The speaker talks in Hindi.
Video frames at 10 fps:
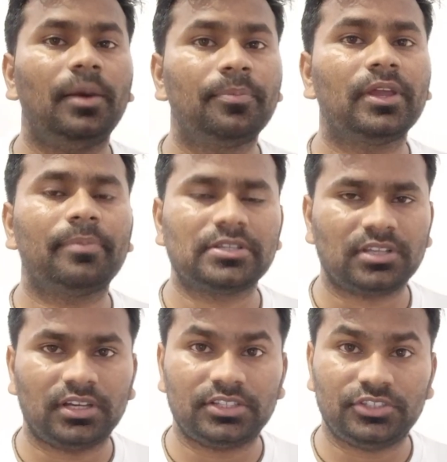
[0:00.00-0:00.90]
आपके
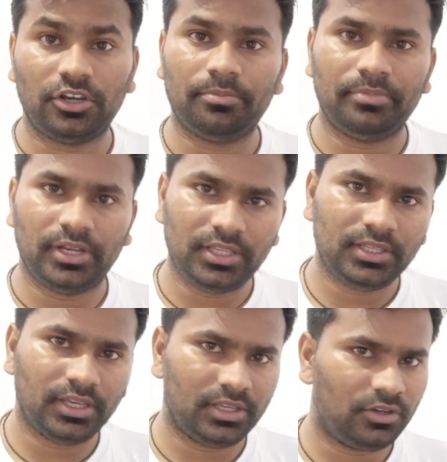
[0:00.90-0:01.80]
पास अगर जॉब
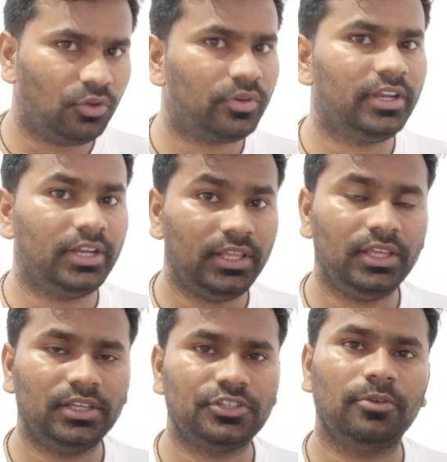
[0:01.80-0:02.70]
नहीं है नौकरी
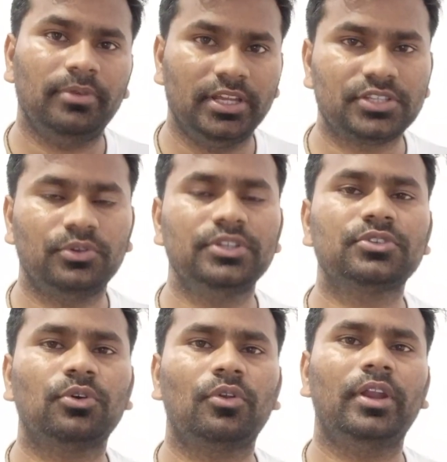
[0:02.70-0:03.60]
नहीं है जॉब लेस हो
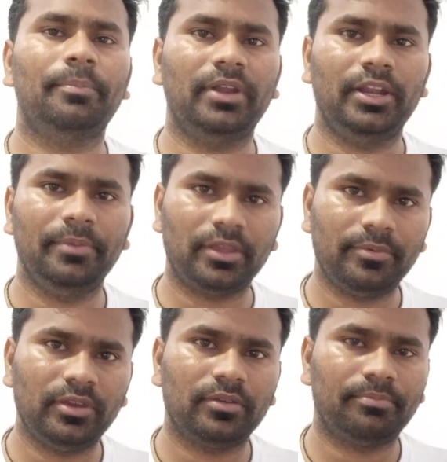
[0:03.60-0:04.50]
इस कोरोना पेंडेमिक
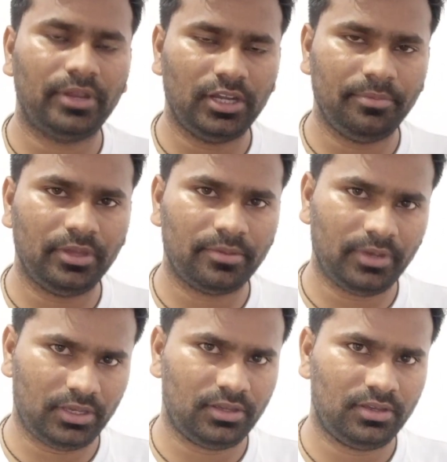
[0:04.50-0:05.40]
में पेंडेमिक
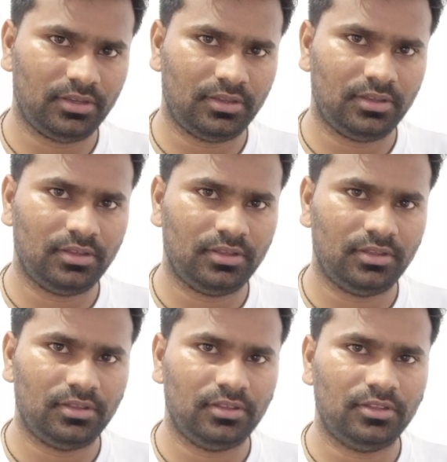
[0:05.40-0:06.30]
में
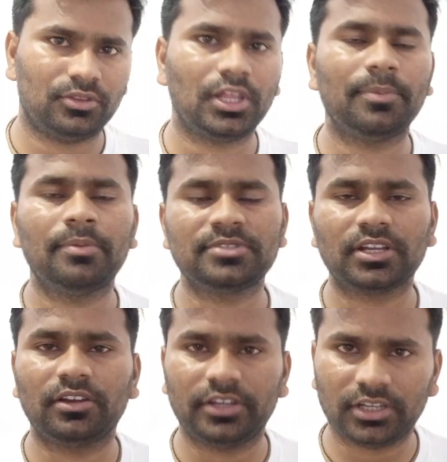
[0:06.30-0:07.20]
तो आप
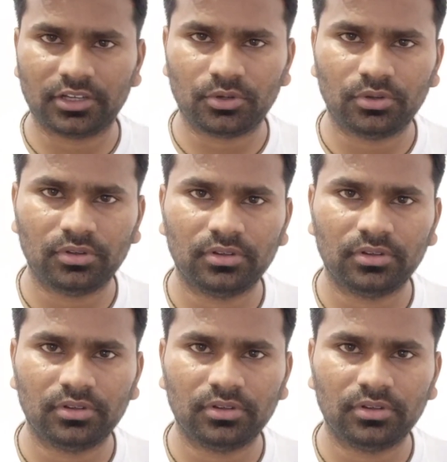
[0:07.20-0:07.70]
हमसे कांटेक्ट करो